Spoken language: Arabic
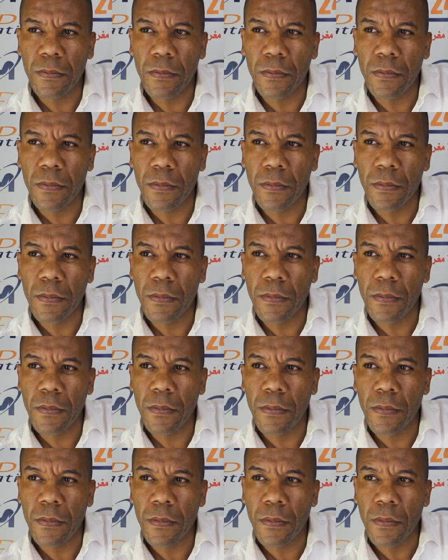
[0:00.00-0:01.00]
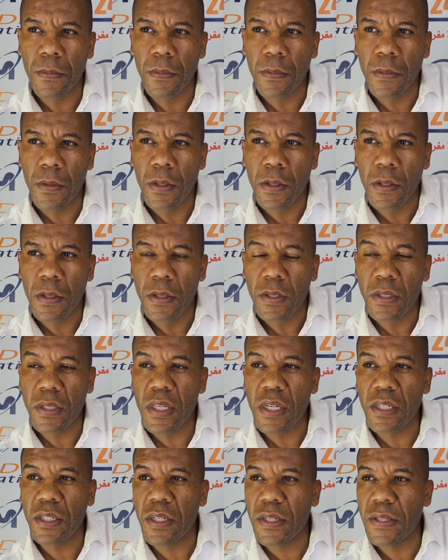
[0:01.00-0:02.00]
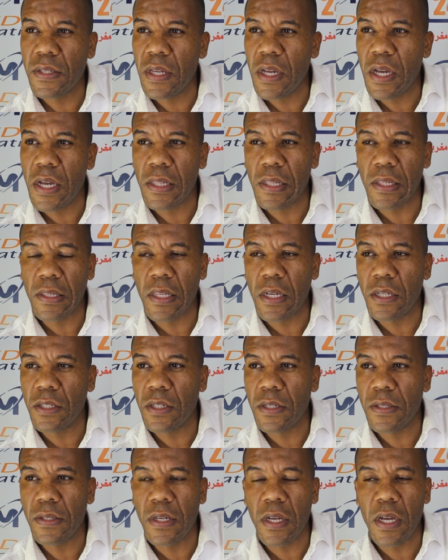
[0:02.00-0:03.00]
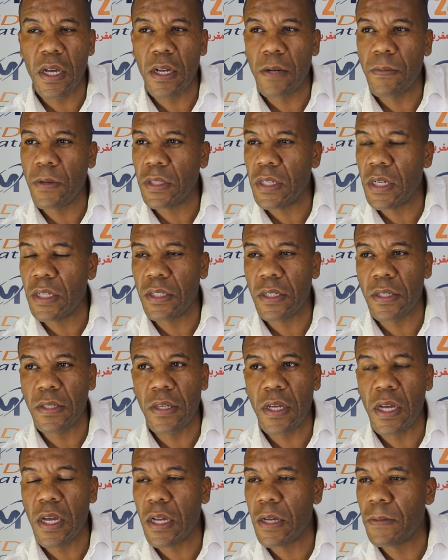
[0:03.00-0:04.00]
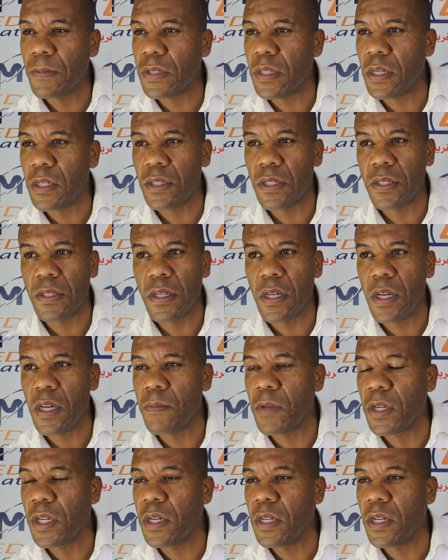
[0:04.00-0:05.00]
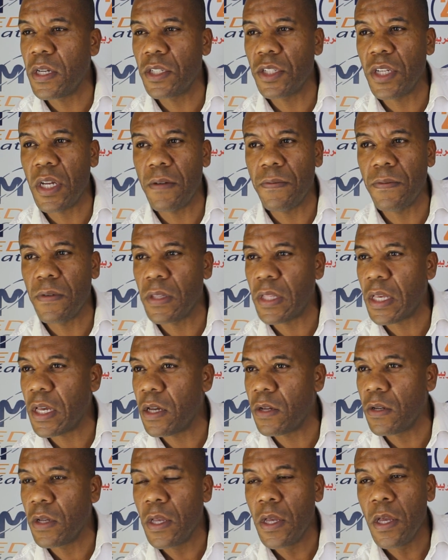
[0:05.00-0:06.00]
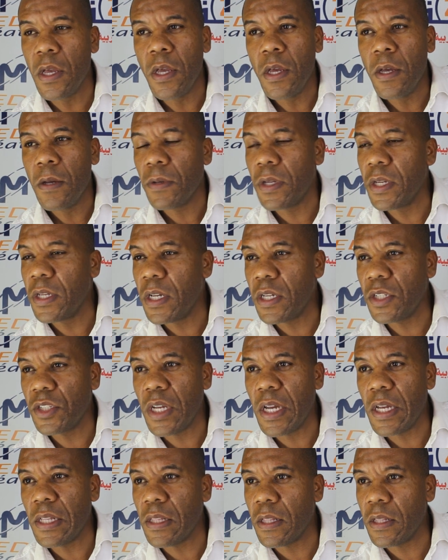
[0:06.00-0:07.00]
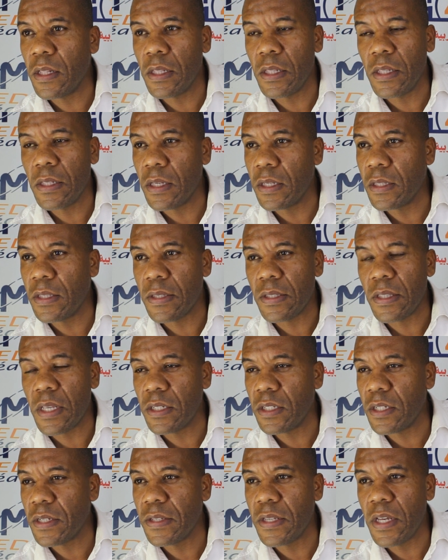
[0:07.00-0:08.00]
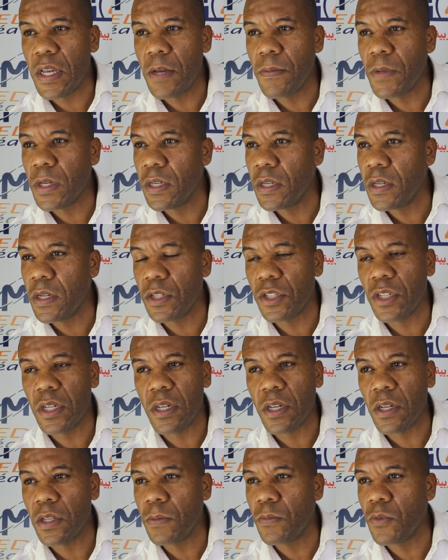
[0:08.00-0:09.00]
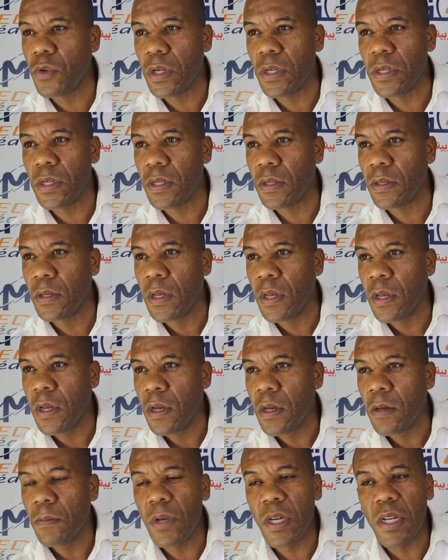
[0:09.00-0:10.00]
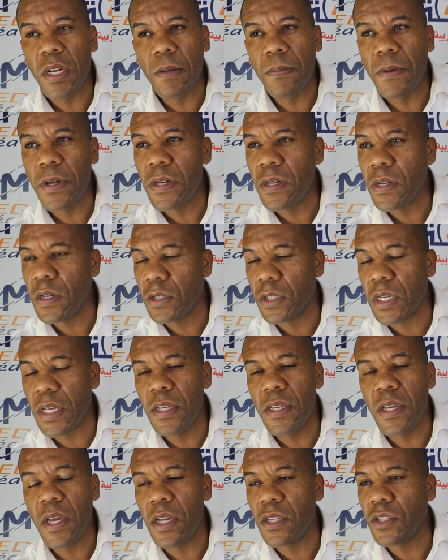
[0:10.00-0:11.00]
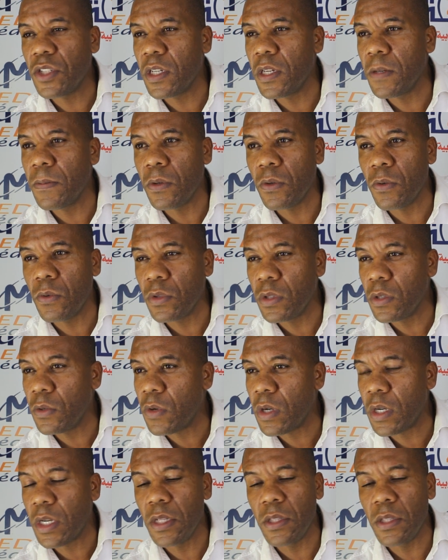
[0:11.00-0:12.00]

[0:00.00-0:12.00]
ديالكم شحال تقريبا كداوموا في العام 16 ساعه 13 ساعه 14 ساعه 15 ساعه ما كايناش كاع في تلقى كايناش كاع 16 ساعه ما كايناش كنخدموا حنا ما على بالناش اي حاجه كيبغيو يديروها